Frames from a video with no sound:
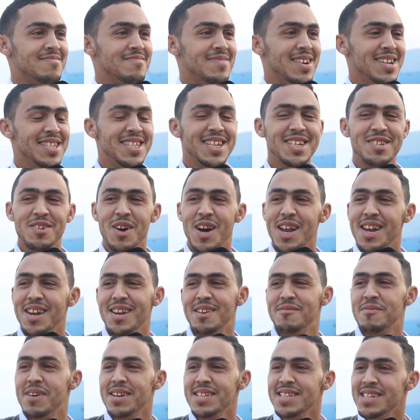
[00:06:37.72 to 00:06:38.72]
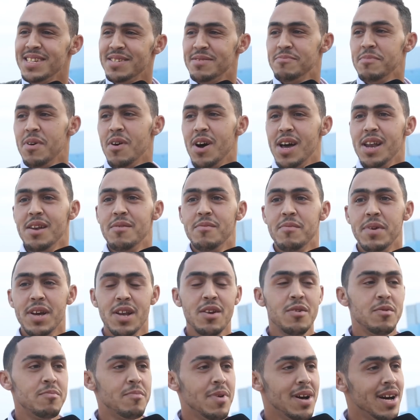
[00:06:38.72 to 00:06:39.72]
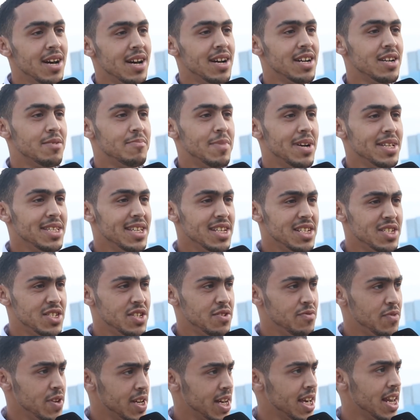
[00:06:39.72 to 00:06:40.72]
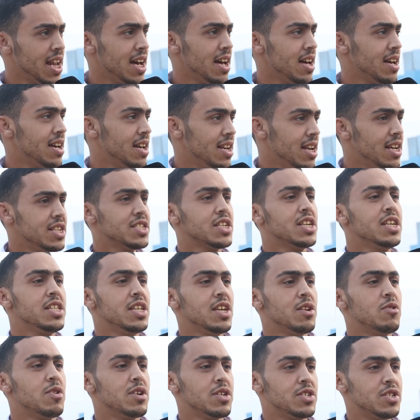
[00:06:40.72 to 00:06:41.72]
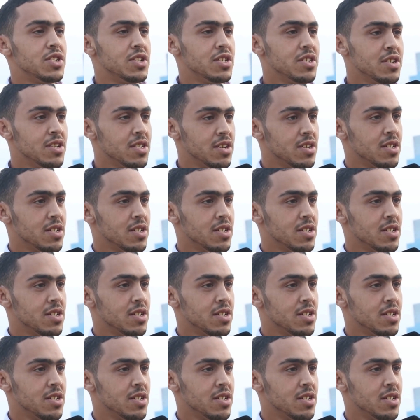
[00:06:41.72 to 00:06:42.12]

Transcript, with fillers: ما عنديش حل ما عنديش زعما حل ما ما عنديش شي فكره علاش كيديروا هادشي